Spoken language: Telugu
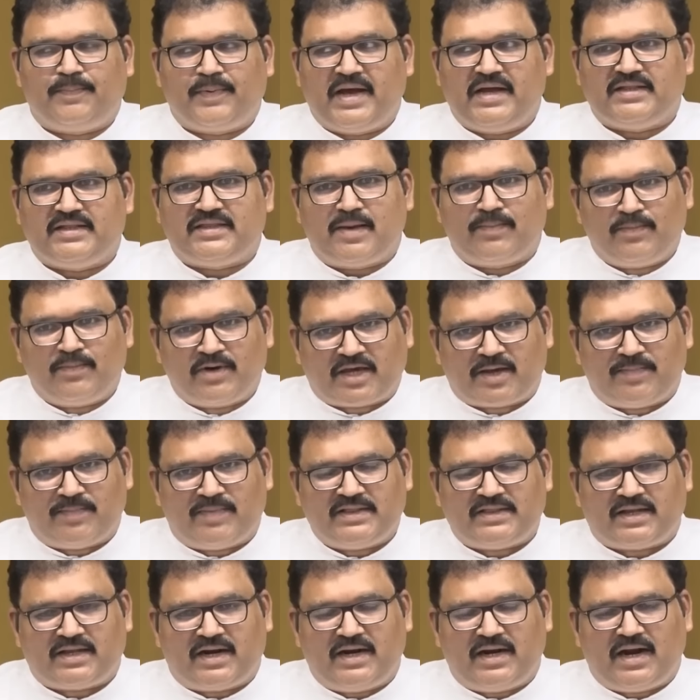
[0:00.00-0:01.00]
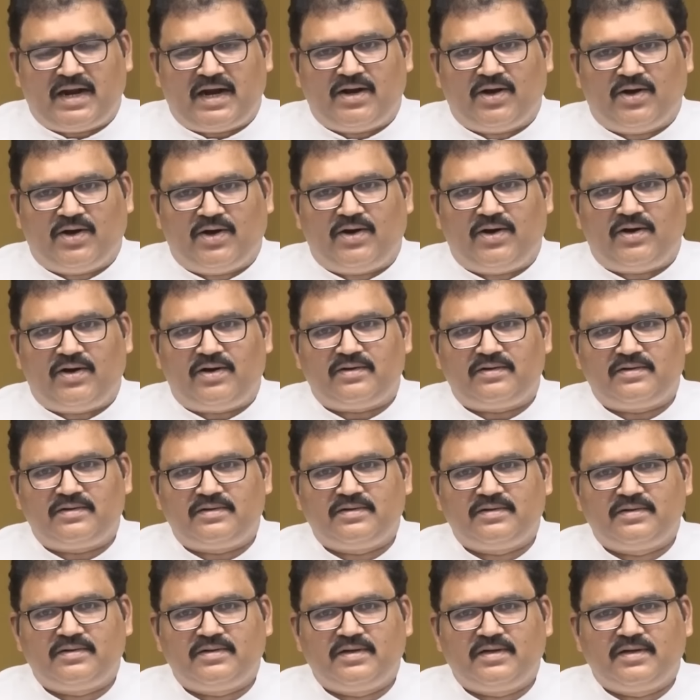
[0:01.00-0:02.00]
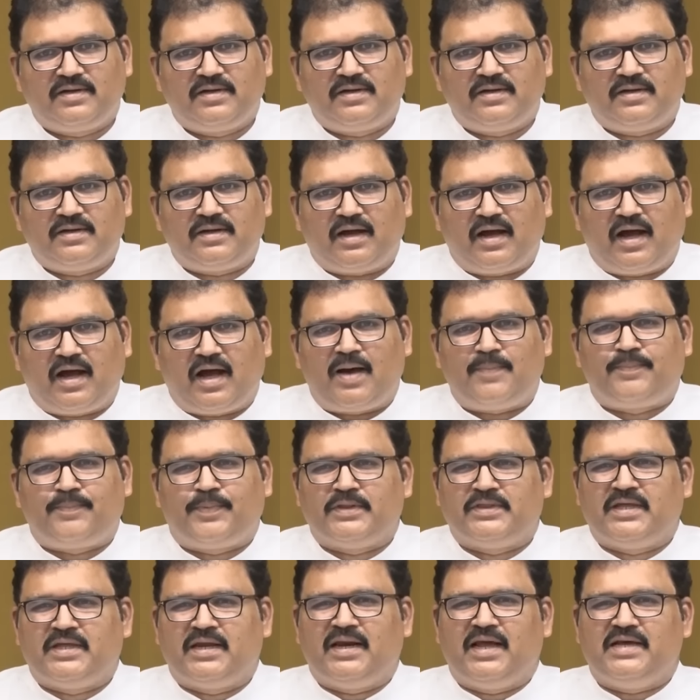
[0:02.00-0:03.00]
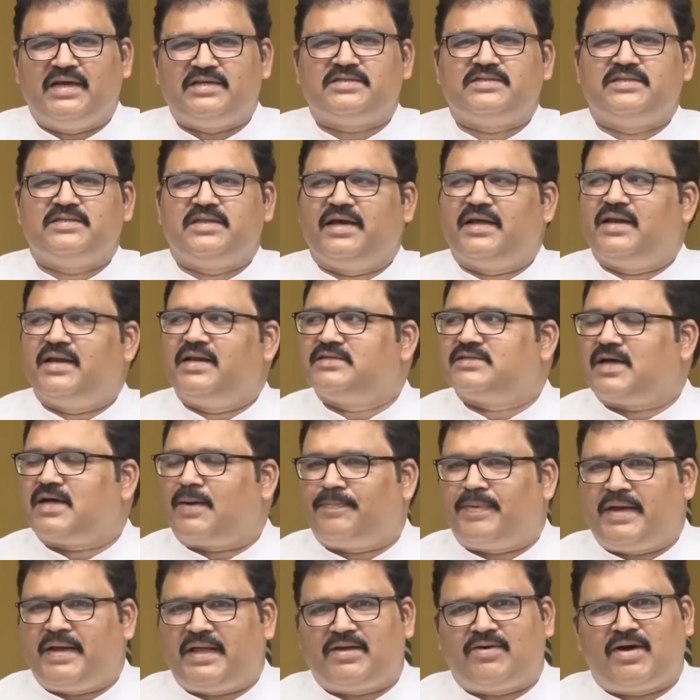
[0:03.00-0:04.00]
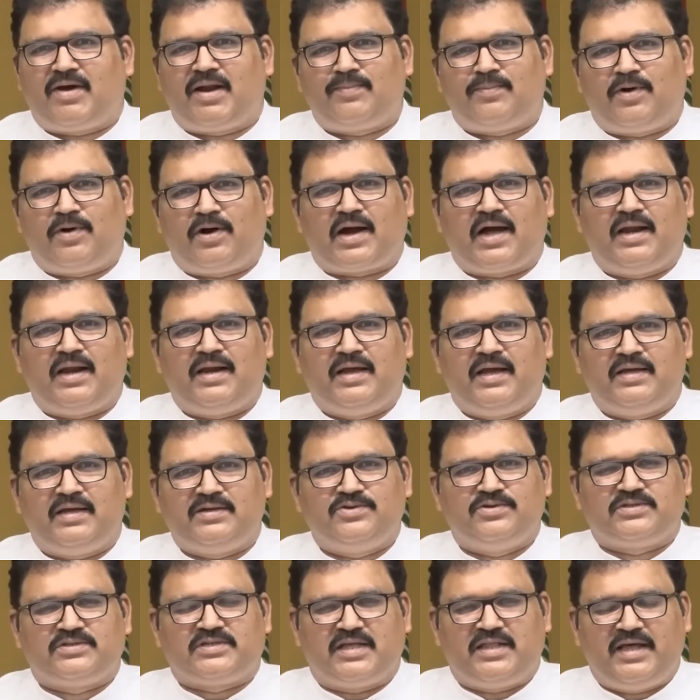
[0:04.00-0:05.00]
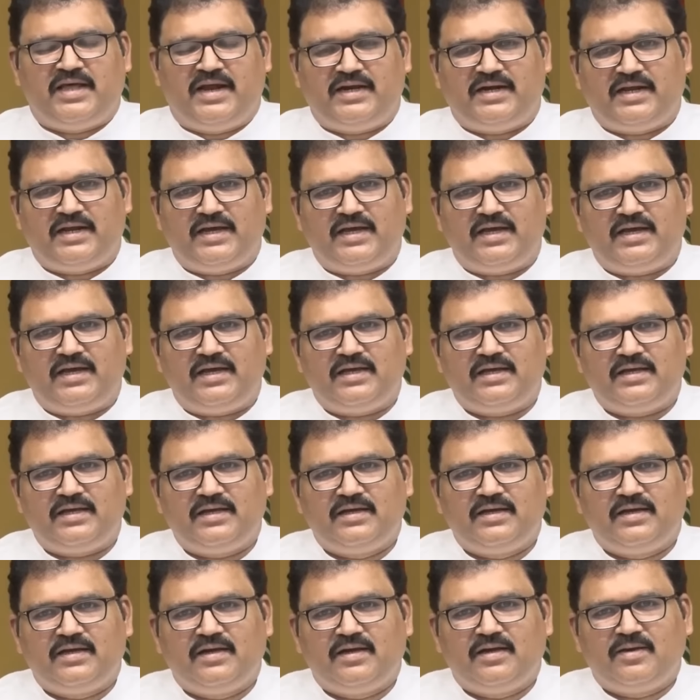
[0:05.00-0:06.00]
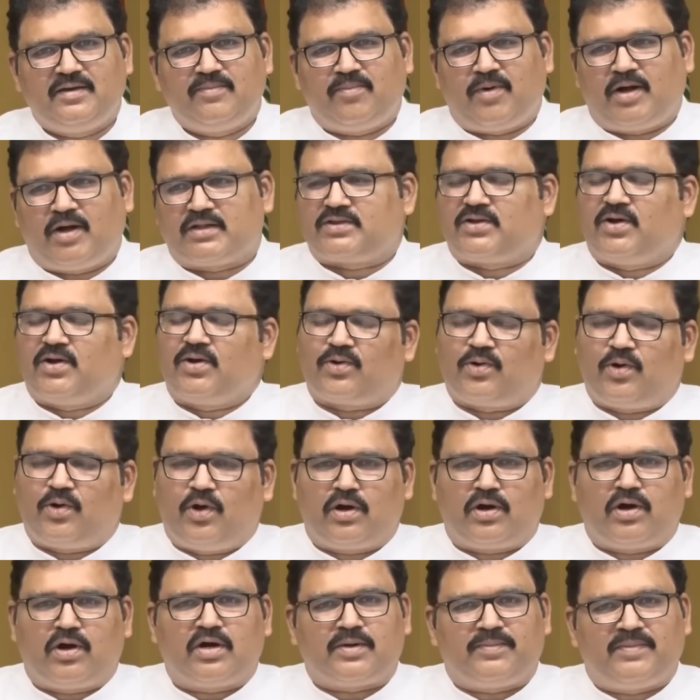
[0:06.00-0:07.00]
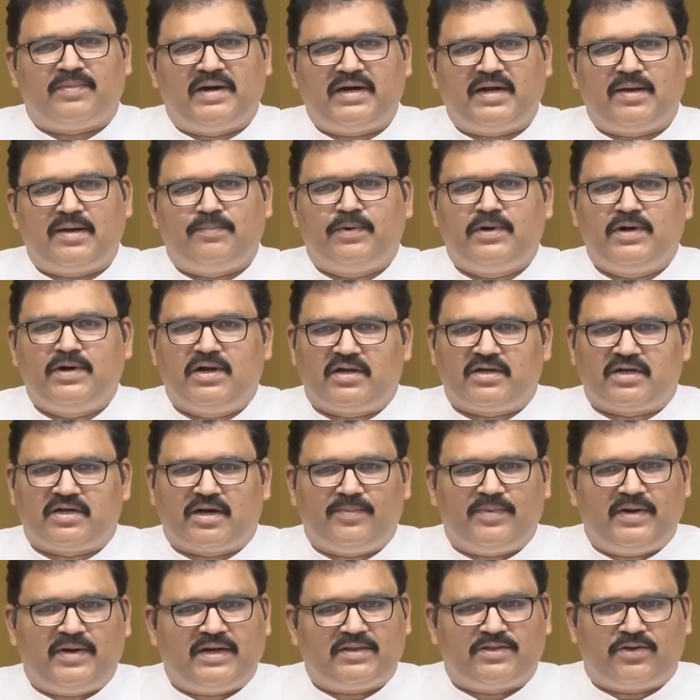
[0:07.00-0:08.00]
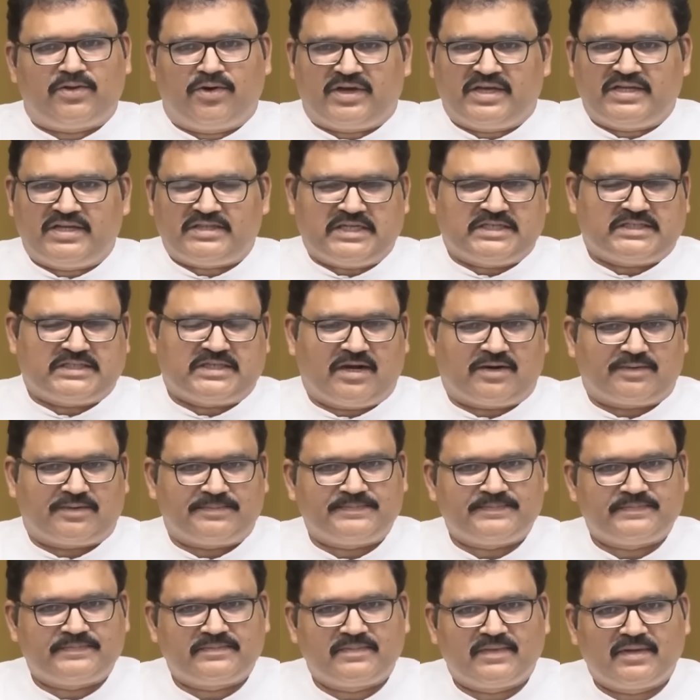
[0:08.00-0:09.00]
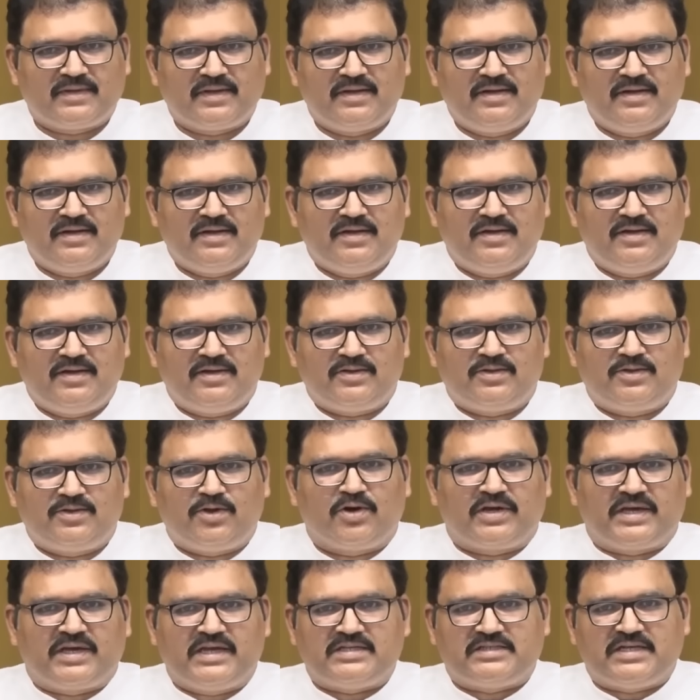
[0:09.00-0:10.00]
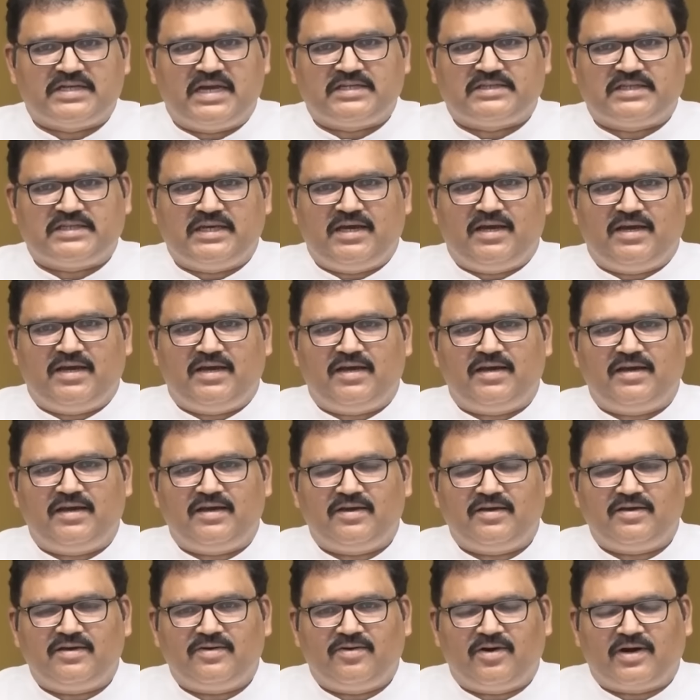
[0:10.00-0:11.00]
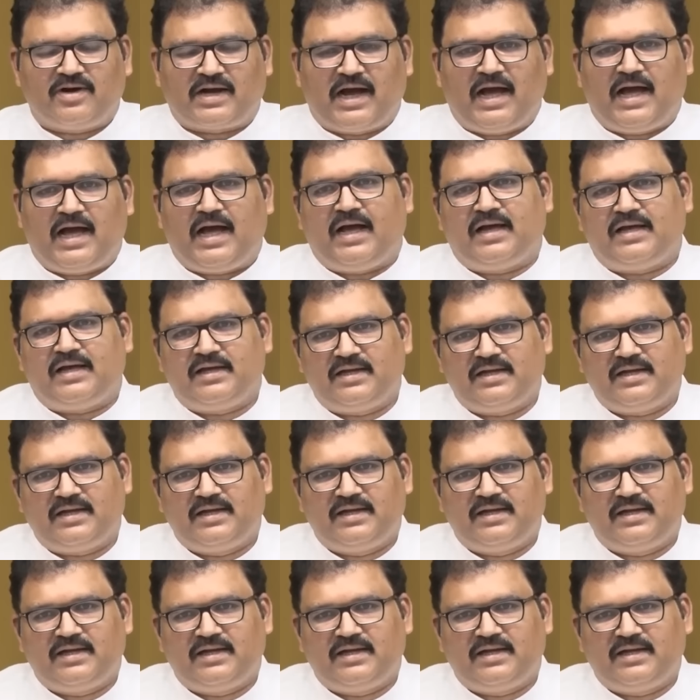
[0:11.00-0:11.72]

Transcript: ఈయన ఎప్పుడైతే ముఖ్యమంత్రి అయ్యాడో ఆ పొద్దున్న లేచిన దగ్గర నుంచి ఆ పేదవాళ్ళ ముఖాలు నేను చూసేదేంటి మొత్తం కూలగొట్టమంటే బుల్డోజర్లు పెట్టి తొక్కిచ్చేశారు తొక్కిచ్చేసి ఒక